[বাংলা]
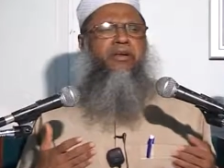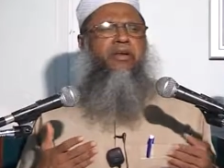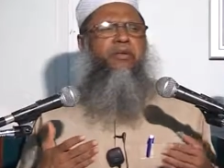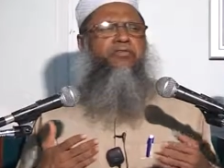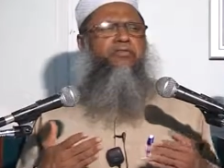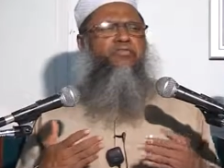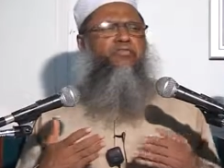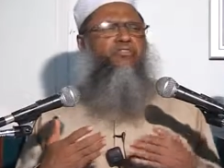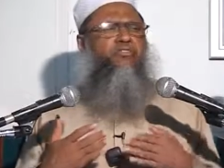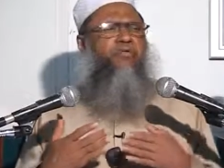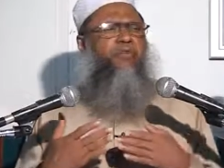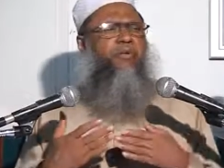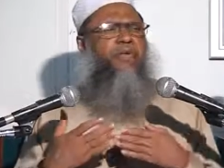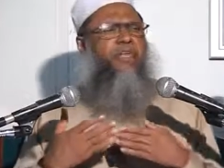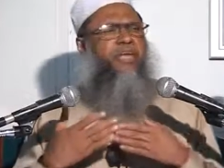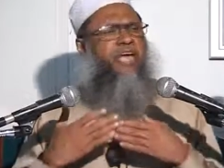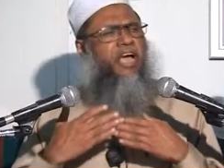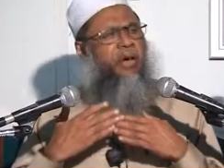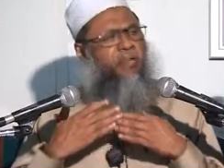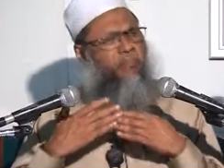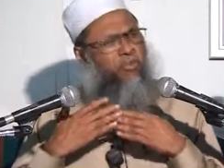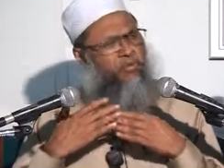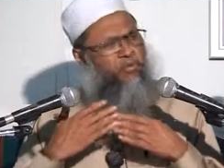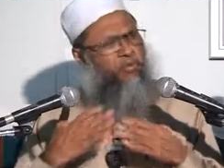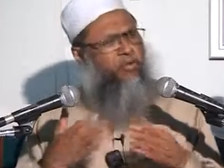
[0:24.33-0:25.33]
দিনের দুশ্মনী
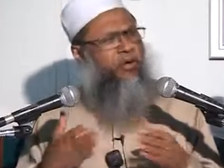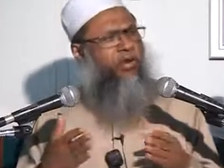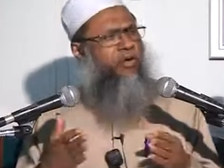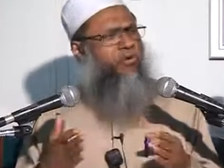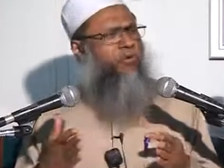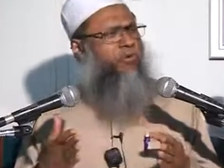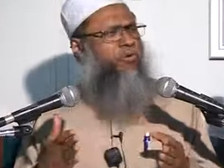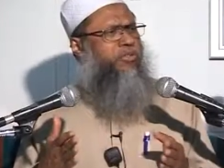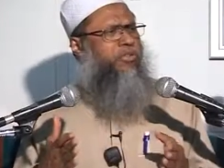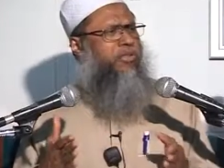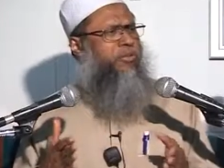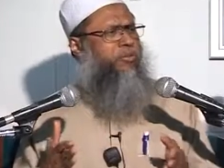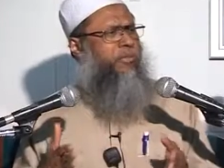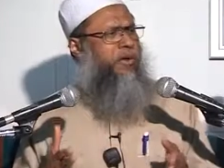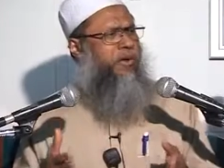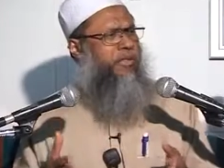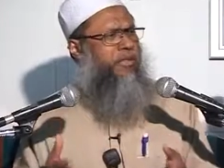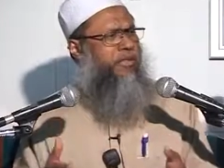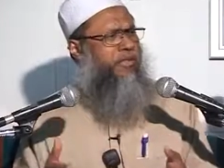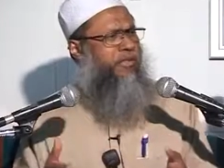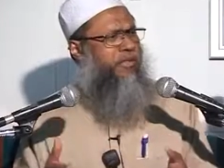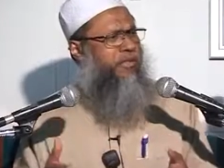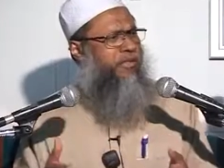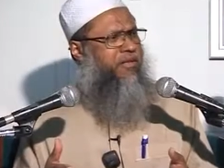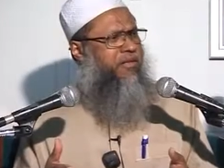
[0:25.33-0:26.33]
এমন করা করতে
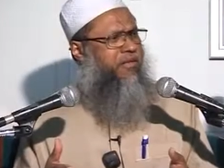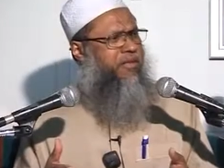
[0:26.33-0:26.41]
পারে